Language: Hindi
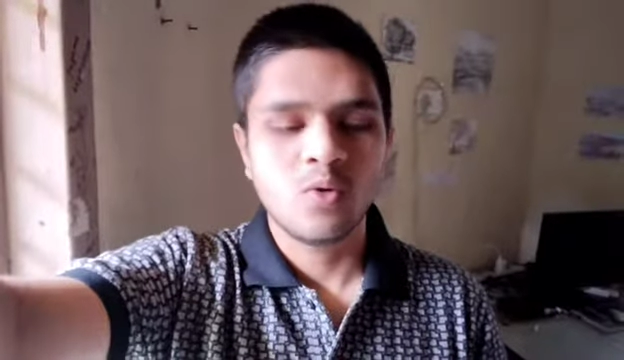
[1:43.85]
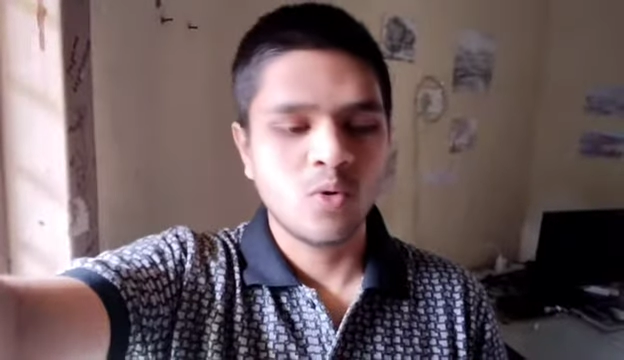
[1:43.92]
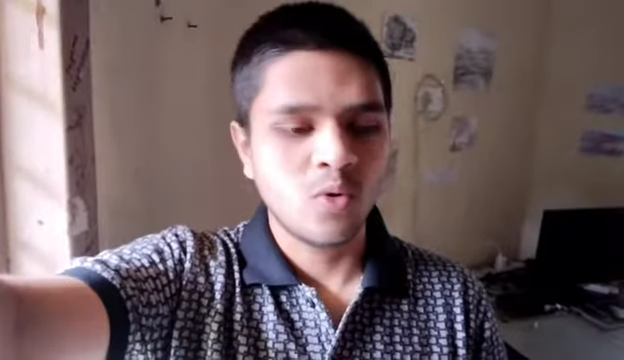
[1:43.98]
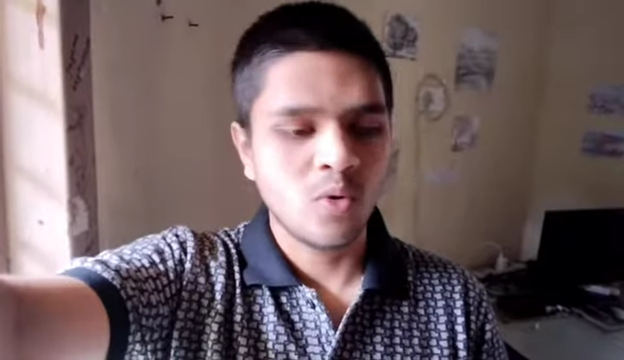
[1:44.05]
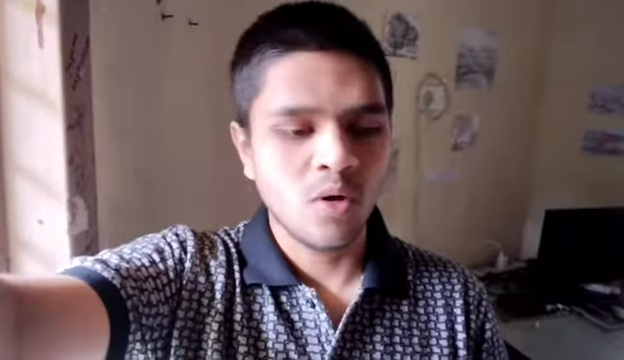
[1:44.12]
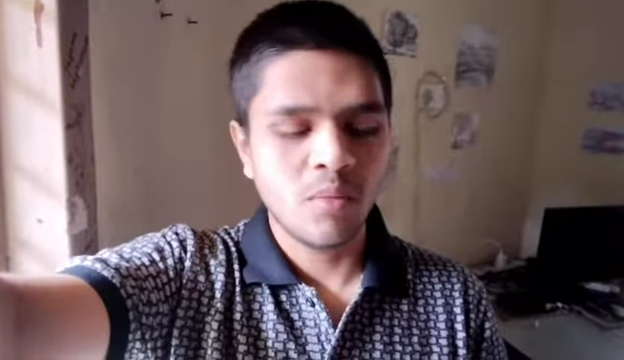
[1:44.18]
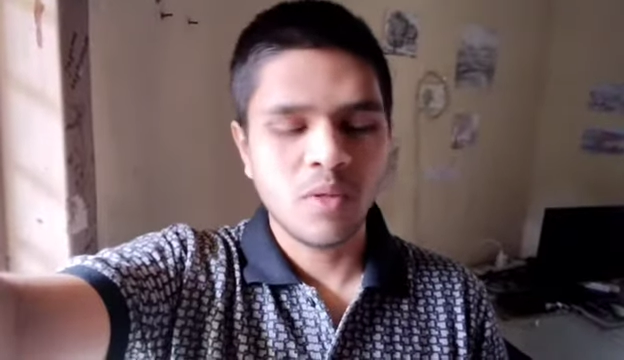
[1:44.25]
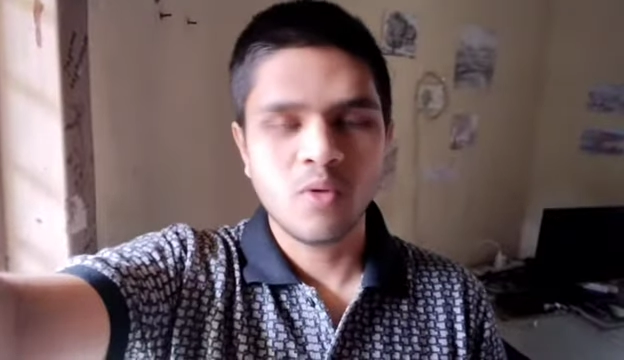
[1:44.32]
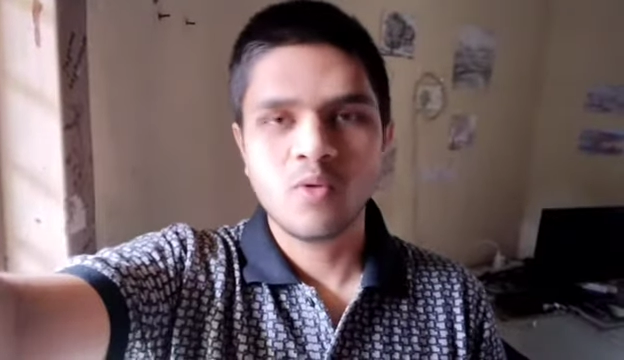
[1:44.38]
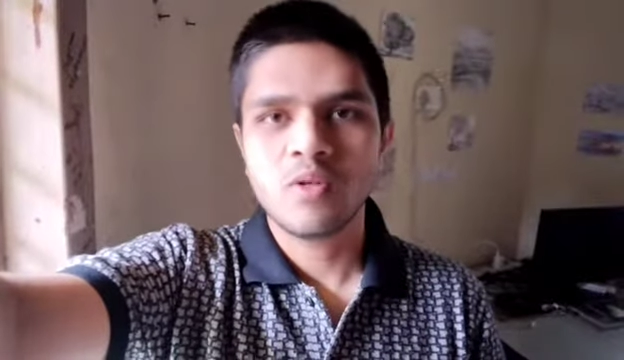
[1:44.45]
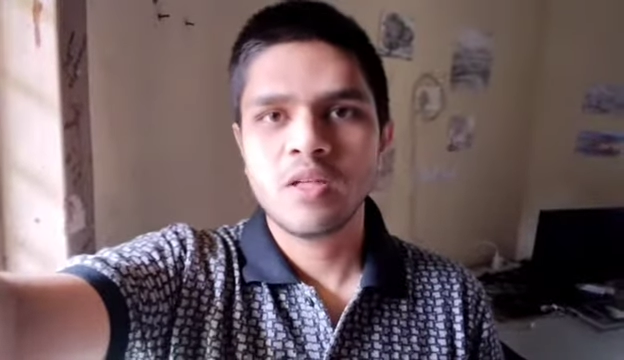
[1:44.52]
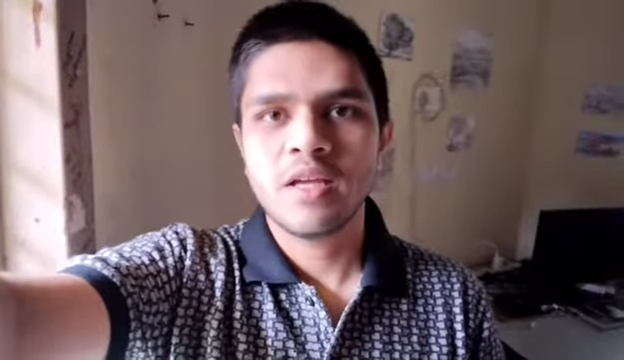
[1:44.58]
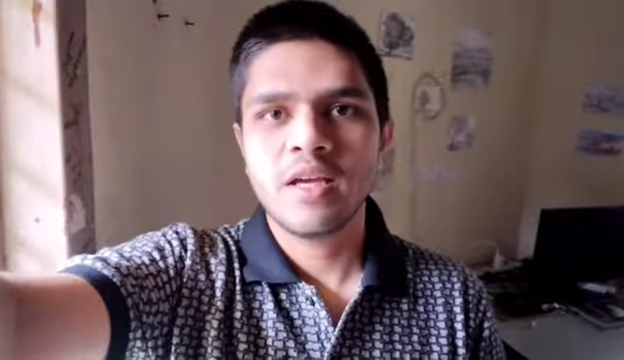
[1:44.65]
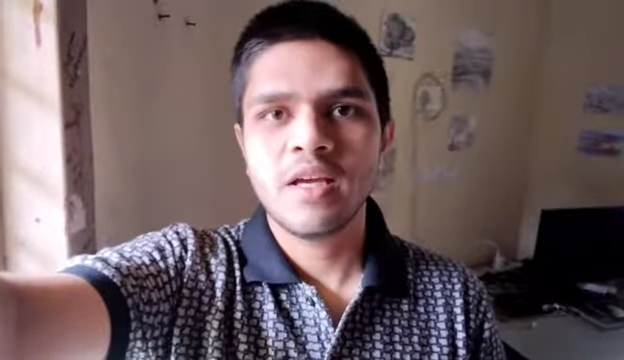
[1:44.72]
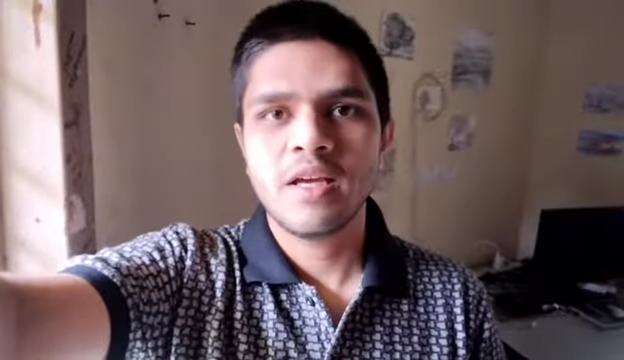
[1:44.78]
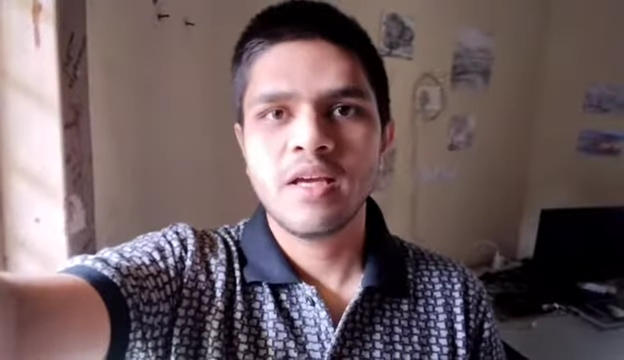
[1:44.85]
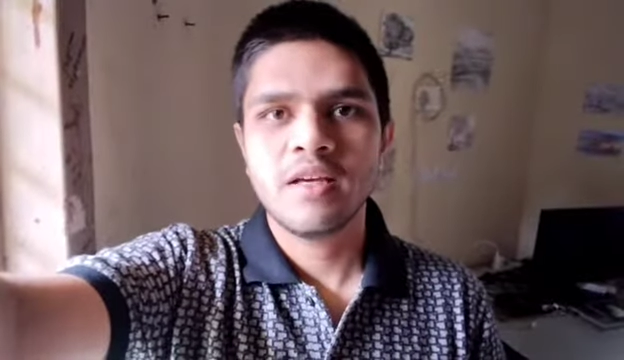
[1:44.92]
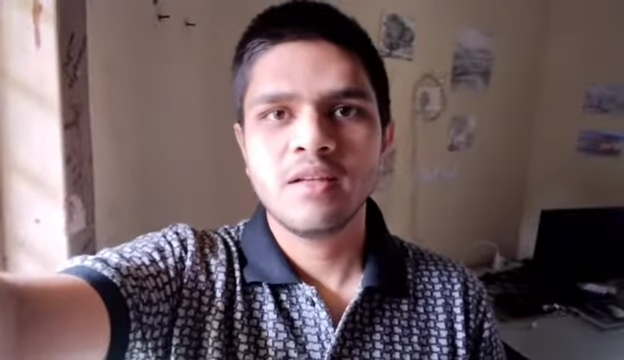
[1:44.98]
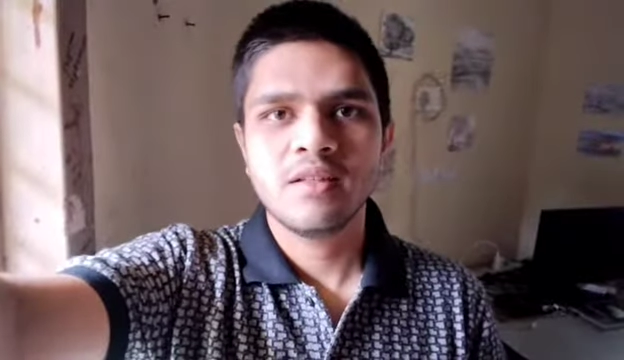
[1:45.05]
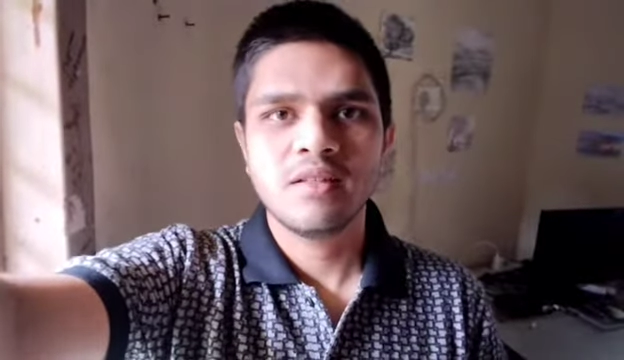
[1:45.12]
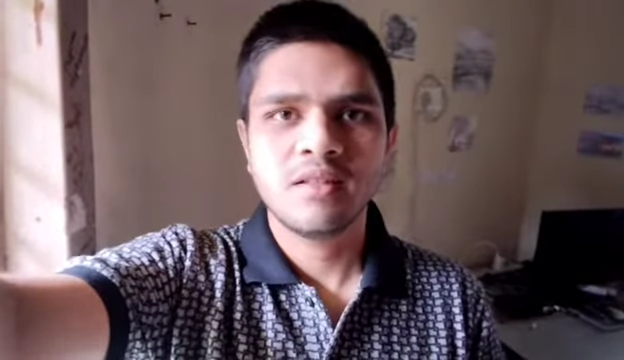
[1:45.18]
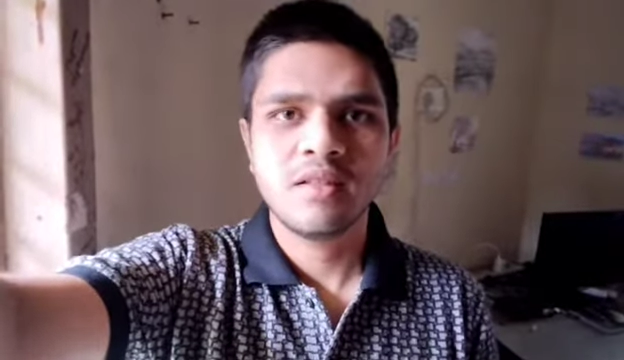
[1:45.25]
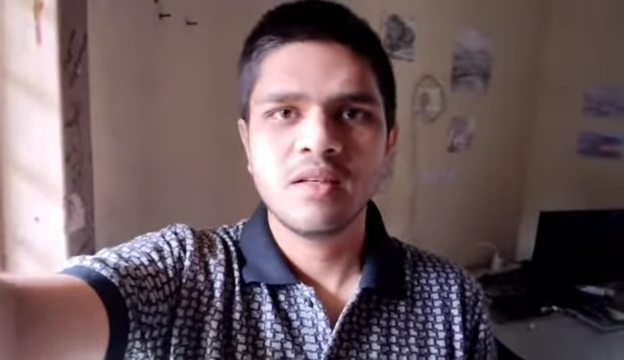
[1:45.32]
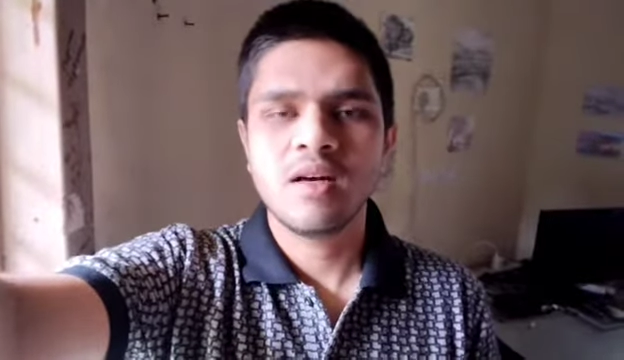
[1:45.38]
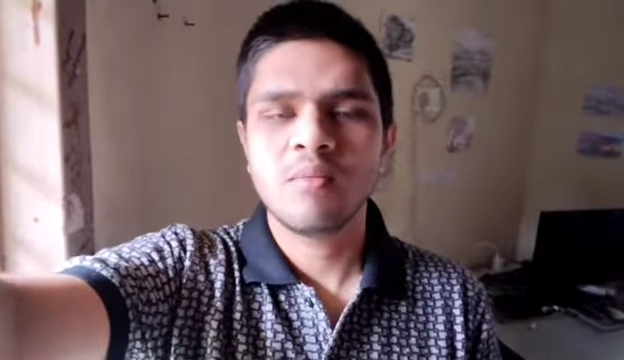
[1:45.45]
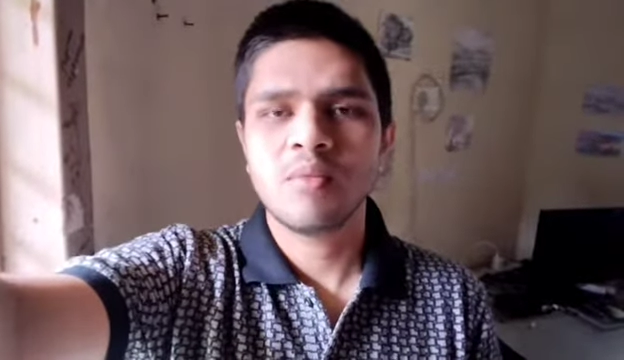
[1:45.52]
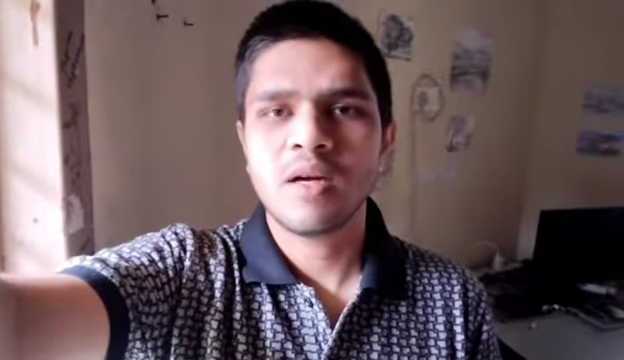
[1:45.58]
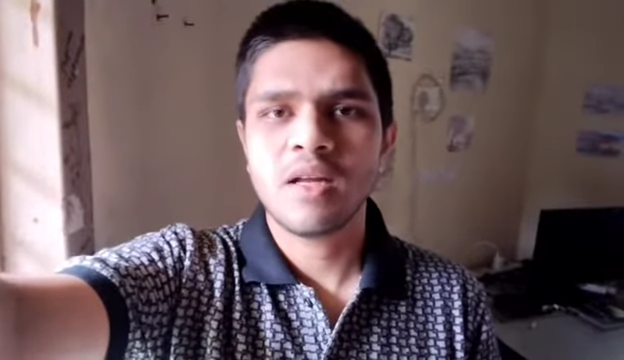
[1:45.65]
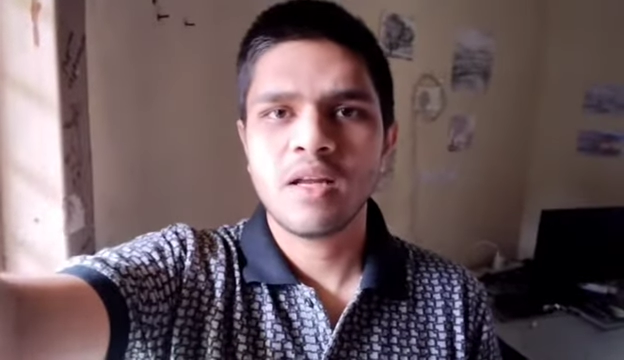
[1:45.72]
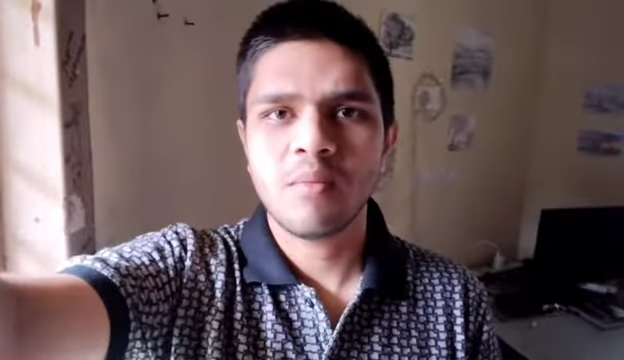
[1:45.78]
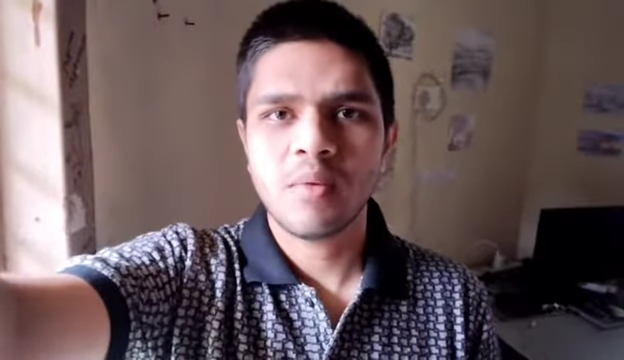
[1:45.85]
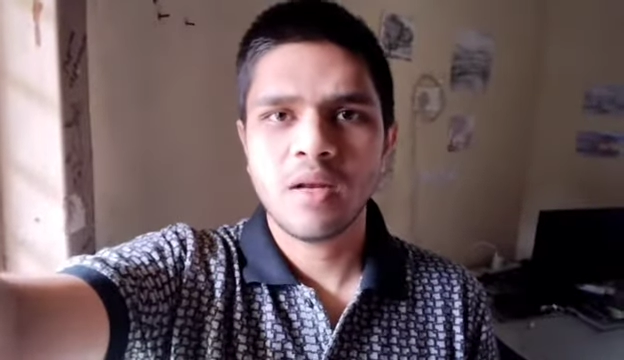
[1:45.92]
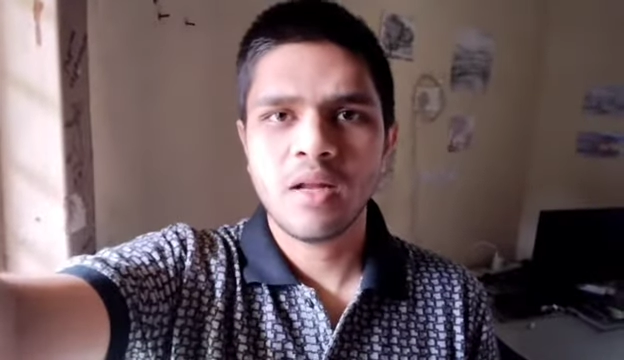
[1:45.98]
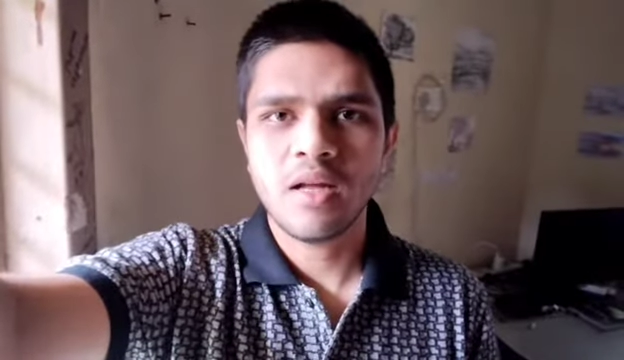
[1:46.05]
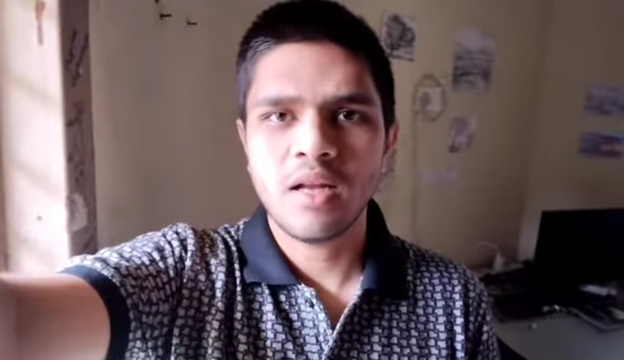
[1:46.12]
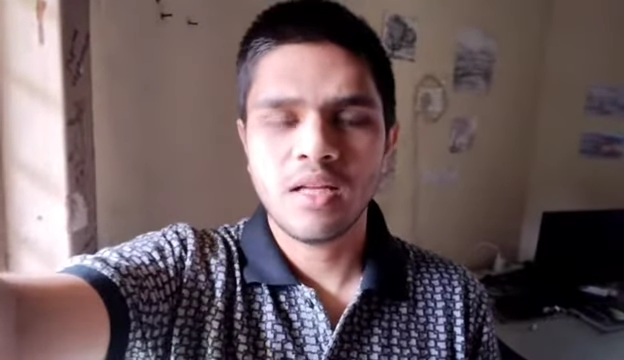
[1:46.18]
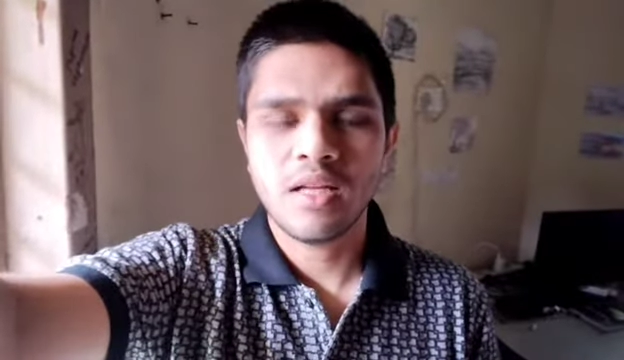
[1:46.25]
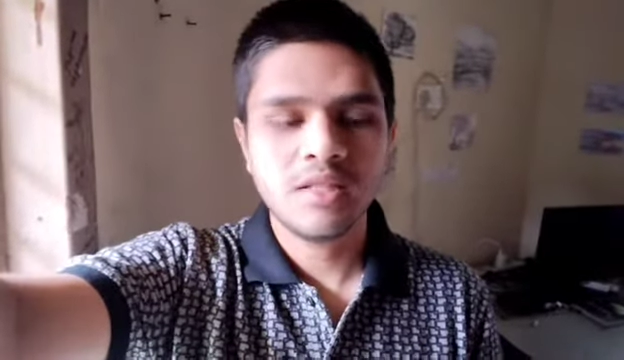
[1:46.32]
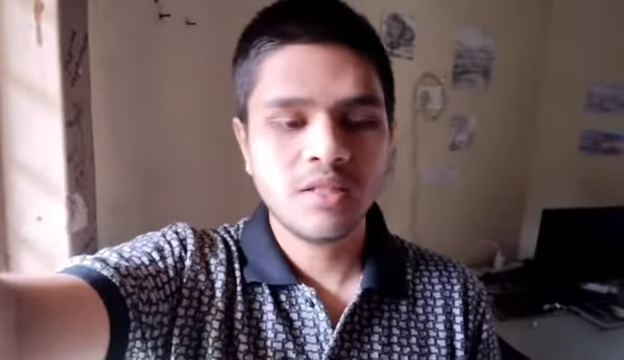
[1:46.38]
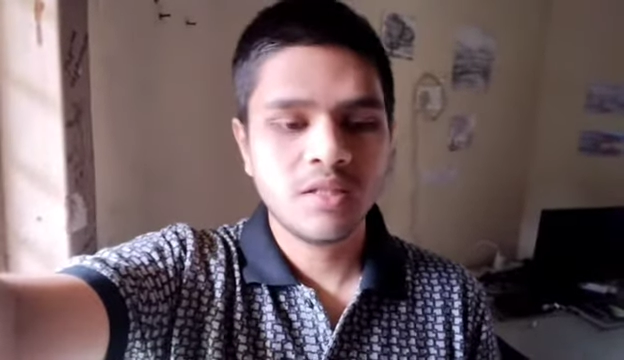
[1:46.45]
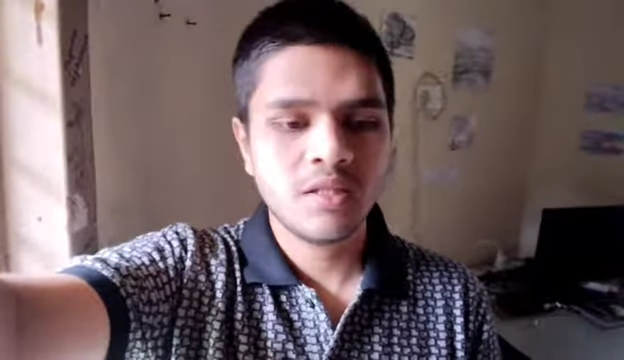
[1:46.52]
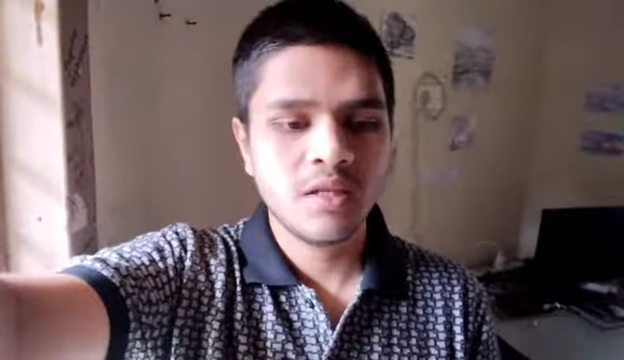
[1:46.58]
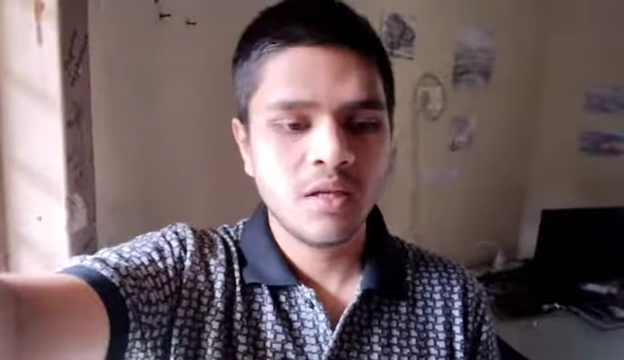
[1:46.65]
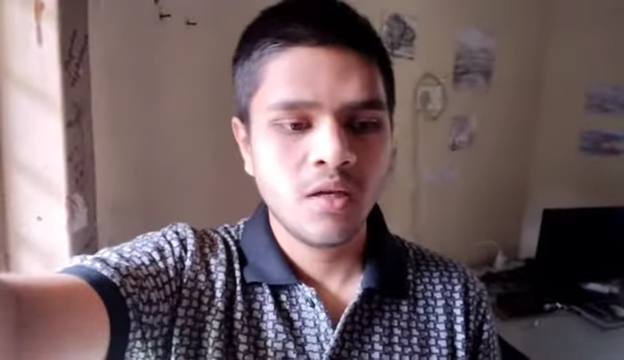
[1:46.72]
तो अभी उठ के हम करेंगे अपना लंच